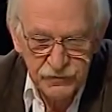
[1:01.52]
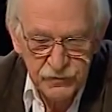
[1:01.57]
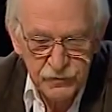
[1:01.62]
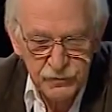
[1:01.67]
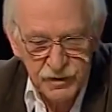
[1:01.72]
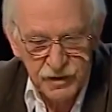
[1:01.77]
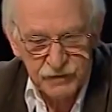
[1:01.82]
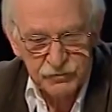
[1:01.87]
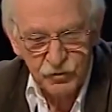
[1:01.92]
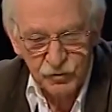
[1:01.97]

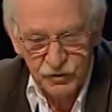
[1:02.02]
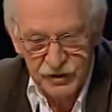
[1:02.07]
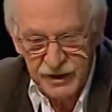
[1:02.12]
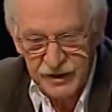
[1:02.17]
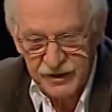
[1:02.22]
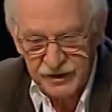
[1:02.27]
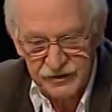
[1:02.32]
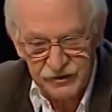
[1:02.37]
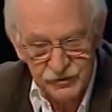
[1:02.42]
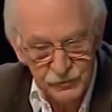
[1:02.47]
alfombras
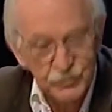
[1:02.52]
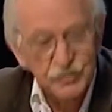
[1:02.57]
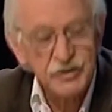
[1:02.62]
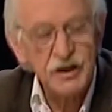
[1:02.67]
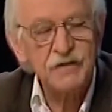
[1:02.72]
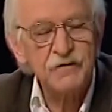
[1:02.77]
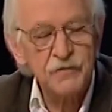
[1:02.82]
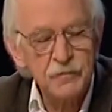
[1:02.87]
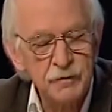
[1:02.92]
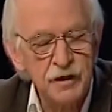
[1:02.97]
vulgares,
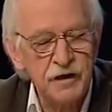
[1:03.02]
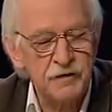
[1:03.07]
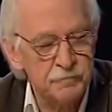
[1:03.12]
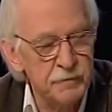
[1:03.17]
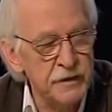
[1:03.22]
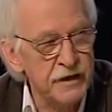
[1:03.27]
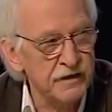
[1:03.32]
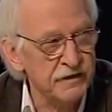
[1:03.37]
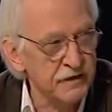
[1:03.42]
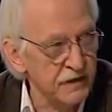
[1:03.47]
somos alfombras
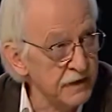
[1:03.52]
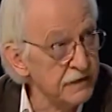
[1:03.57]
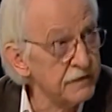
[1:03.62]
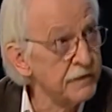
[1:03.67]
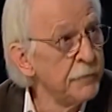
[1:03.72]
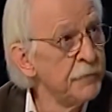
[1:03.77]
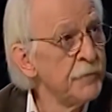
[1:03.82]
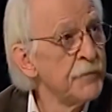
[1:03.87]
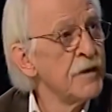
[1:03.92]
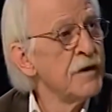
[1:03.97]

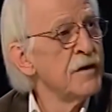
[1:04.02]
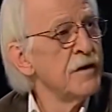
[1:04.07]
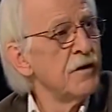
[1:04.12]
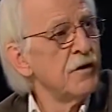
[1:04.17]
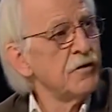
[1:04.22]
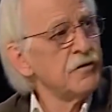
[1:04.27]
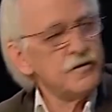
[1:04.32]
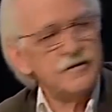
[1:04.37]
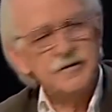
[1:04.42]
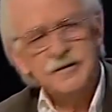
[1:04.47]
persas,
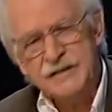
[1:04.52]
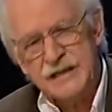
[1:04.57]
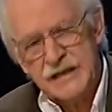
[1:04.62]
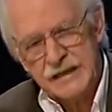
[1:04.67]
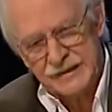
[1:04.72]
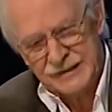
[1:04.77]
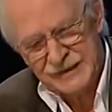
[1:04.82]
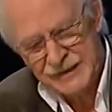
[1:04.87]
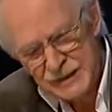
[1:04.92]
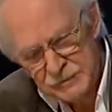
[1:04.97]

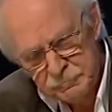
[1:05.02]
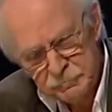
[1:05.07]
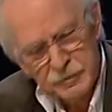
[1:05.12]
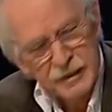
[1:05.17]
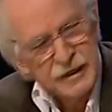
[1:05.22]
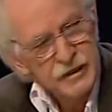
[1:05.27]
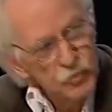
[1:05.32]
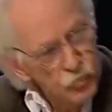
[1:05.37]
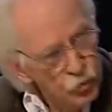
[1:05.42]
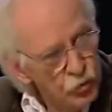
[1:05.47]
de
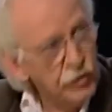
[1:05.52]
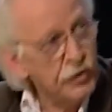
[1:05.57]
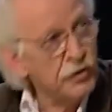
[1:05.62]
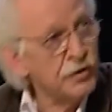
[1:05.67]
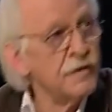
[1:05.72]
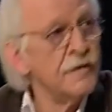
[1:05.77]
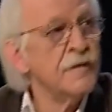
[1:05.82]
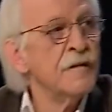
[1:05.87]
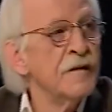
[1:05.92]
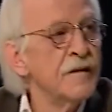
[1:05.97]
triple
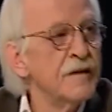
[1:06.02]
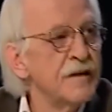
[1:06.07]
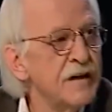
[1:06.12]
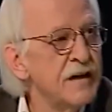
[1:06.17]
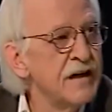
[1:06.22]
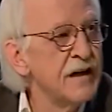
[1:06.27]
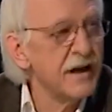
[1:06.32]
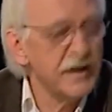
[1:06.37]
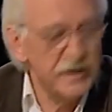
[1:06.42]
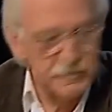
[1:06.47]
nudo
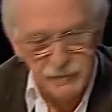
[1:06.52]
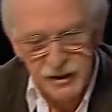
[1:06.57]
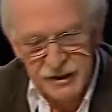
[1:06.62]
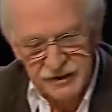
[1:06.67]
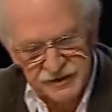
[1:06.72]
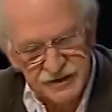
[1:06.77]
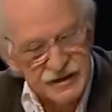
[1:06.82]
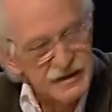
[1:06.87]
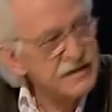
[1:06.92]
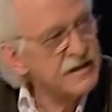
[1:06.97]
y
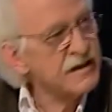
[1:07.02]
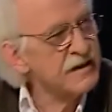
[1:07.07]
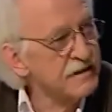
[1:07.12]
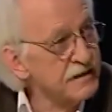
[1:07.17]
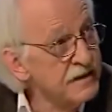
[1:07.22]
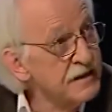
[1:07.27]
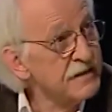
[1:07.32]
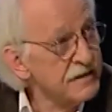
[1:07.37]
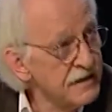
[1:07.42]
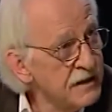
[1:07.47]
además
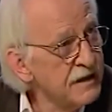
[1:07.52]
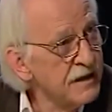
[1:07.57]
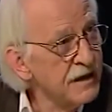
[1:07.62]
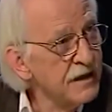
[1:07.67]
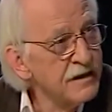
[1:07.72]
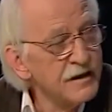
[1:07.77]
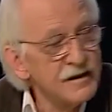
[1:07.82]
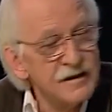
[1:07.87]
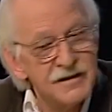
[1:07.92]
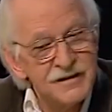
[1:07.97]
hechas de
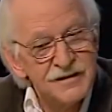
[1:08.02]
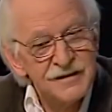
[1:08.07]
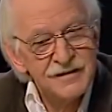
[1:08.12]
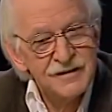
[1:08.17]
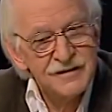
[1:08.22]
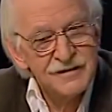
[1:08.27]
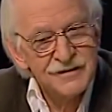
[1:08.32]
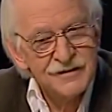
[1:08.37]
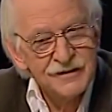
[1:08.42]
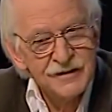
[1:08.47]
seda.
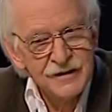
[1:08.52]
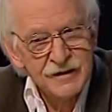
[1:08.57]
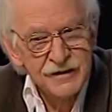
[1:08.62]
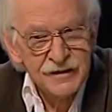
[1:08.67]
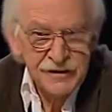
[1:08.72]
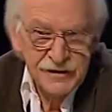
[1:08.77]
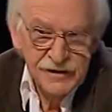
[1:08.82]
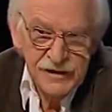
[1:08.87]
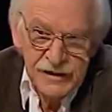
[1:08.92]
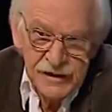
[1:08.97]

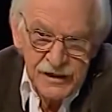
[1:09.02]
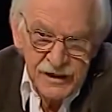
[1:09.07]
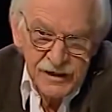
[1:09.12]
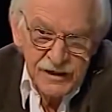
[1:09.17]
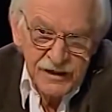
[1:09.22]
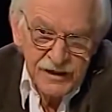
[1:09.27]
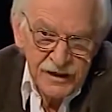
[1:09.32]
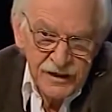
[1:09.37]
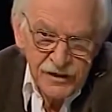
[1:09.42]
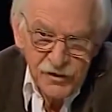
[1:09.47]
Y
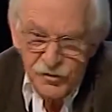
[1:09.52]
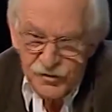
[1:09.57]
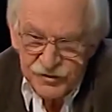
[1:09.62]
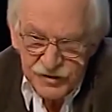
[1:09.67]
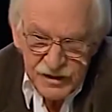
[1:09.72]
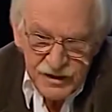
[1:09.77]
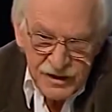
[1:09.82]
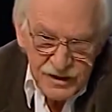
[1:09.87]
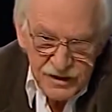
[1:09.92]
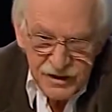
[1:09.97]
el que no
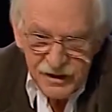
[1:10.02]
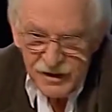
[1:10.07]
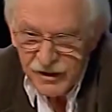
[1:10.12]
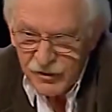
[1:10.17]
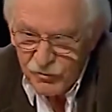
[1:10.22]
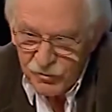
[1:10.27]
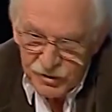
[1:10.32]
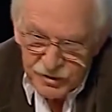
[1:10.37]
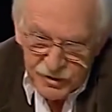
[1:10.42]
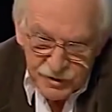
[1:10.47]
se quiere
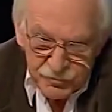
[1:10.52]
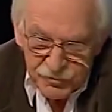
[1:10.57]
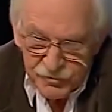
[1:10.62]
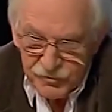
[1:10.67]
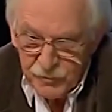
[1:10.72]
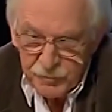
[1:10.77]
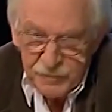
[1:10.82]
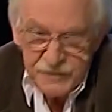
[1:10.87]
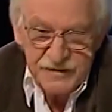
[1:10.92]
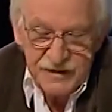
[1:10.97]
dar cuenta,
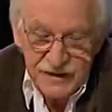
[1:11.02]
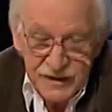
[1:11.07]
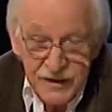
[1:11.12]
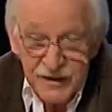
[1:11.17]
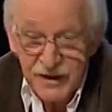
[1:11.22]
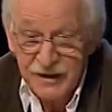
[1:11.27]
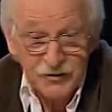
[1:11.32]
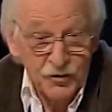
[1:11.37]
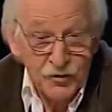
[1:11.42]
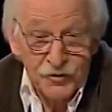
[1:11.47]
pues no pasa
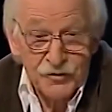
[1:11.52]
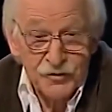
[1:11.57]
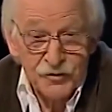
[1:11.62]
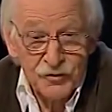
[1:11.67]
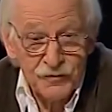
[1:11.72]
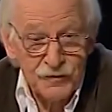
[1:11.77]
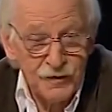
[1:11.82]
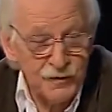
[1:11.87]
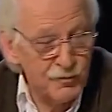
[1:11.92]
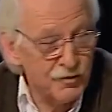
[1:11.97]
nada, todos
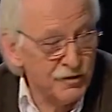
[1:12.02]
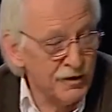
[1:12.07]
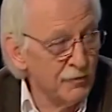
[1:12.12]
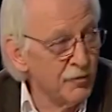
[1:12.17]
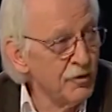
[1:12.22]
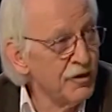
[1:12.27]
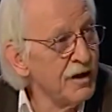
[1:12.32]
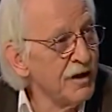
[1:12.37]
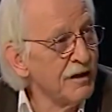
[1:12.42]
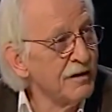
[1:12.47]
nos vamos
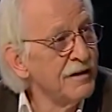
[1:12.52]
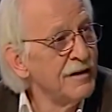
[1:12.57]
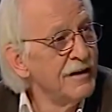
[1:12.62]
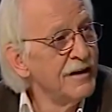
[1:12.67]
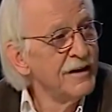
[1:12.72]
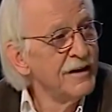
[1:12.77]
a morir.